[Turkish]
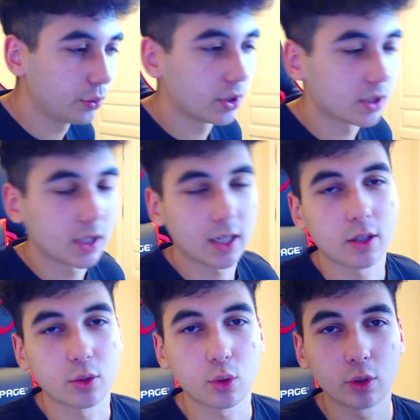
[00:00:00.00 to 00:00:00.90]
videoyu izleyen
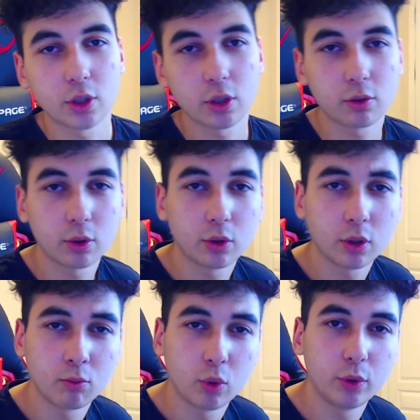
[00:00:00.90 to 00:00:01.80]
arkadaşlar çok teşekkür
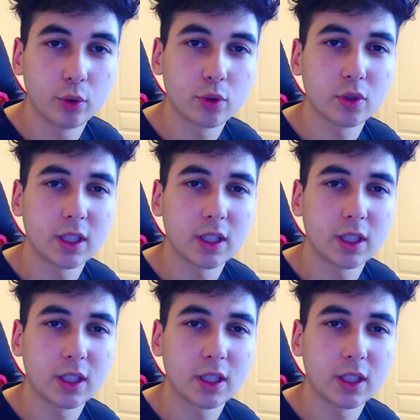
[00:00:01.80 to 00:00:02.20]
ediyorum. Bu video hoşunuza